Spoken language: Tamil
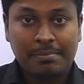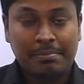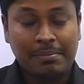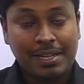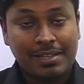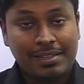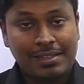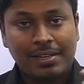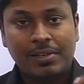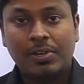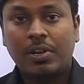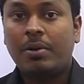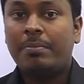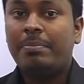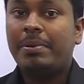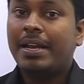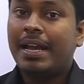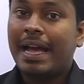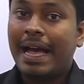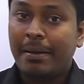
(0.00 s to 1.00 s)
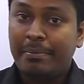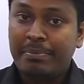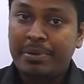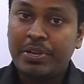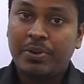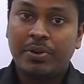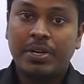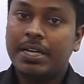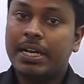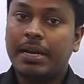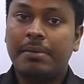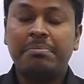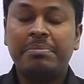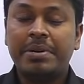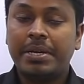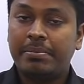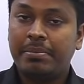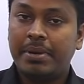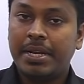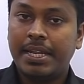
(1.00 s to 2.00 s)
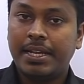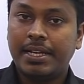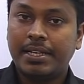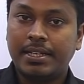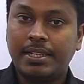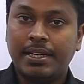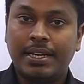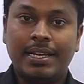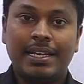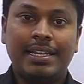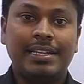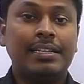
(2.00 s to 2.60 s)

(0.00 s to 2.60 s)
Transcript: மற்ற டாபிக் ஆப்டியோட கம்பேர் பண்ணிங்கன்னா